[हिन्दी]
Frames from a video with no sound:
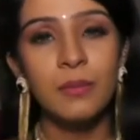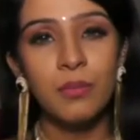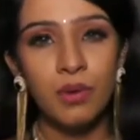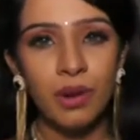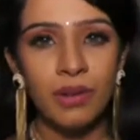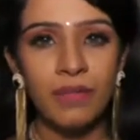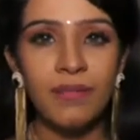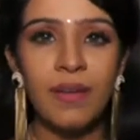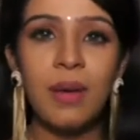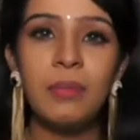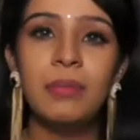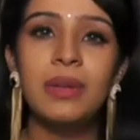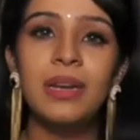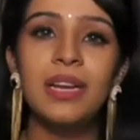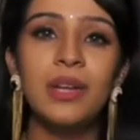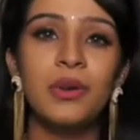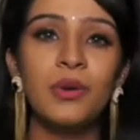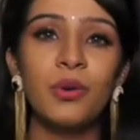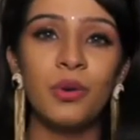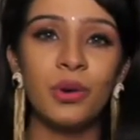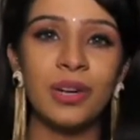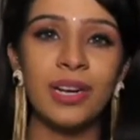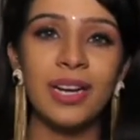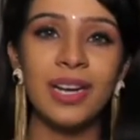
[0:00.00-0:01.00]
पूरा
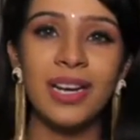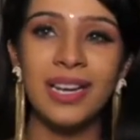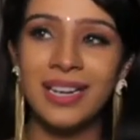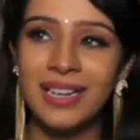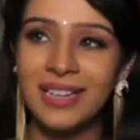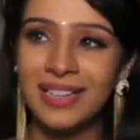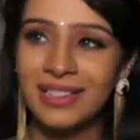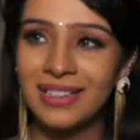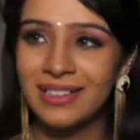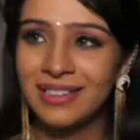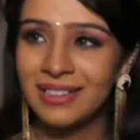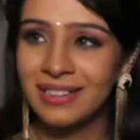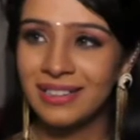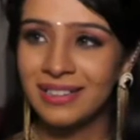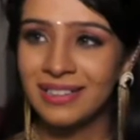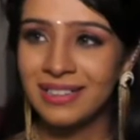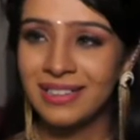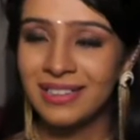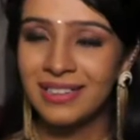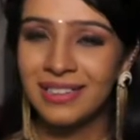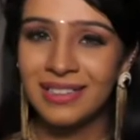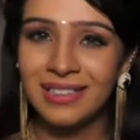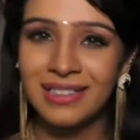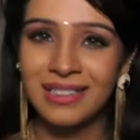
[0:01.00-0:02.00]
फैमिली रो रहा है
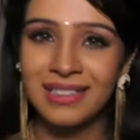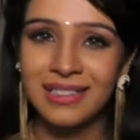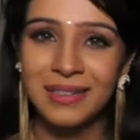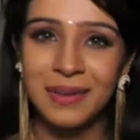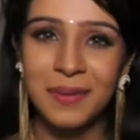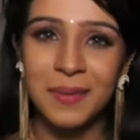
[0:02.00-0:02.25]
लेकिन